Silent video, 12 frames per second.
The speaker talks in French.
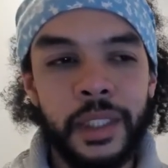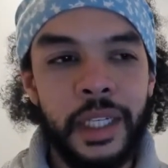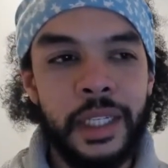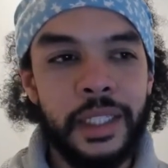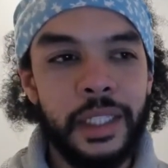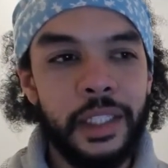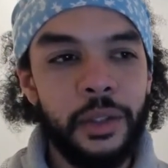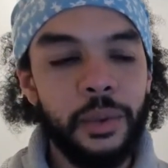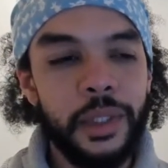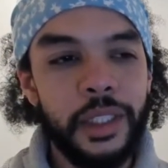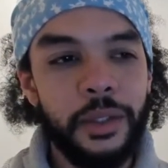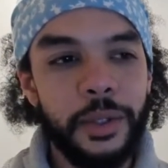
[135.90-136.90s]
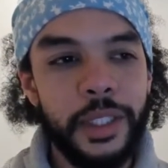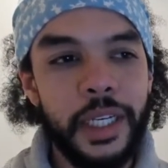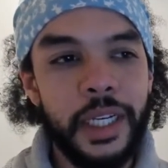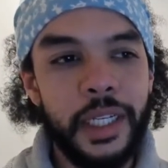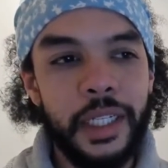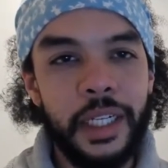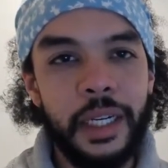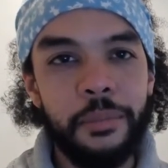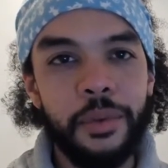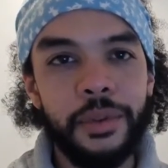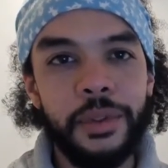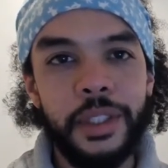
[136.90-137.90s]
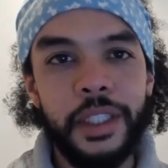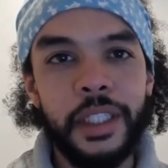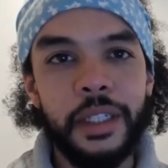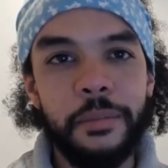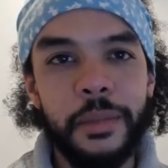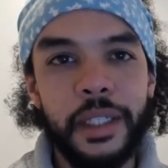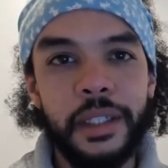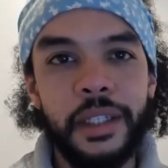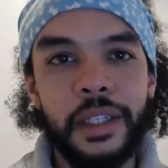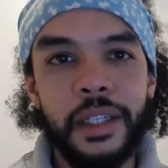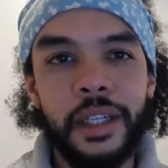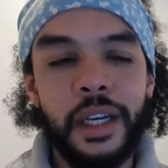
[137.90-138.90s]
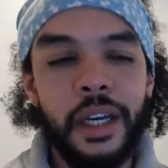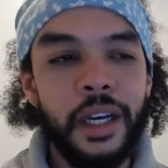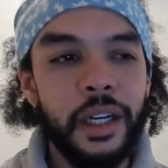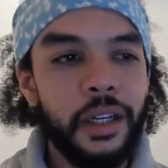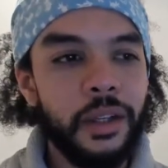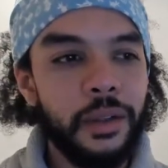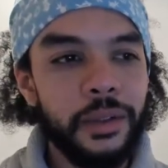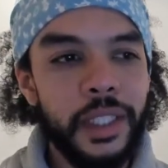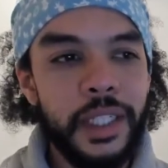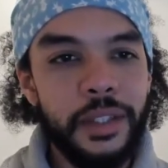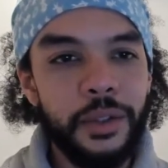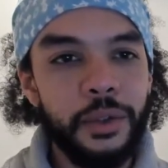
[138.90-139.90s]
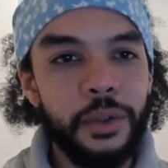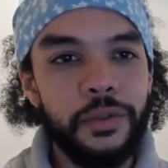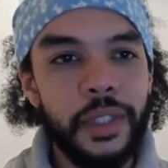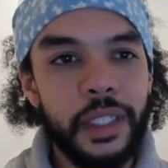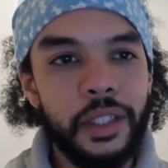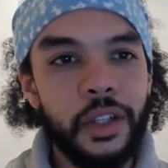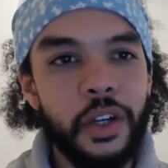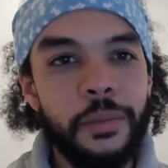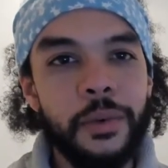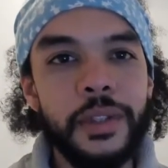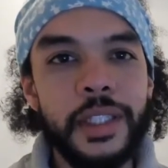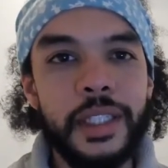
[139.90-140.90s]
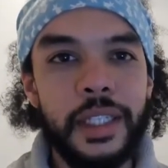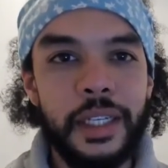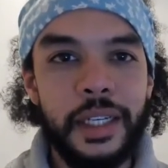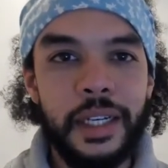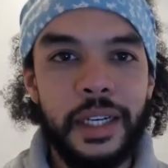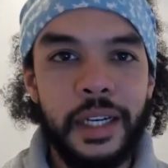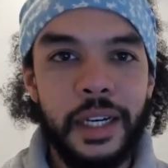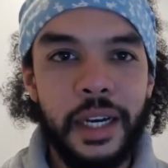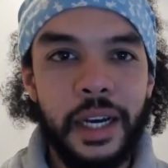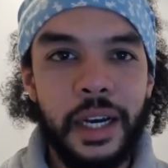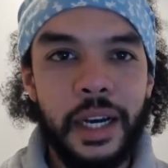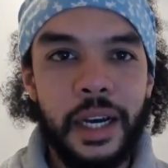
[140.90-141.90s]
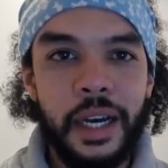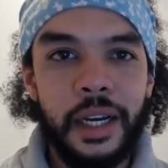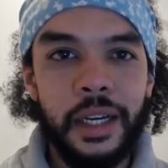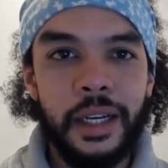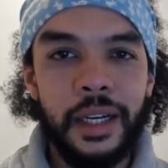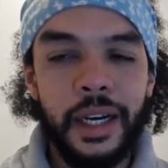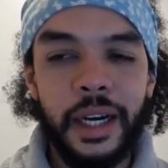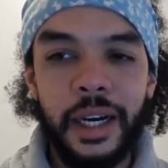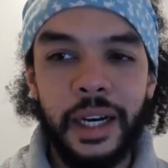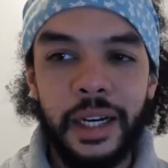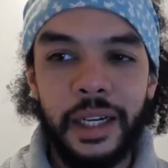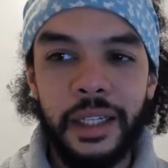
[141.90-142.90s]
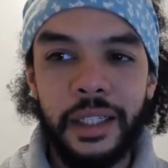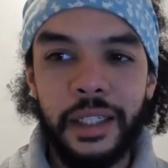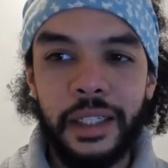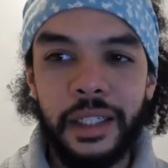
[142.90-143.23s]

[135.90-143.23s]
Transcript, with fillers: Et cet étau qui te resserre, il est là pour te dire, mais quand est-ce que tu vas commencer à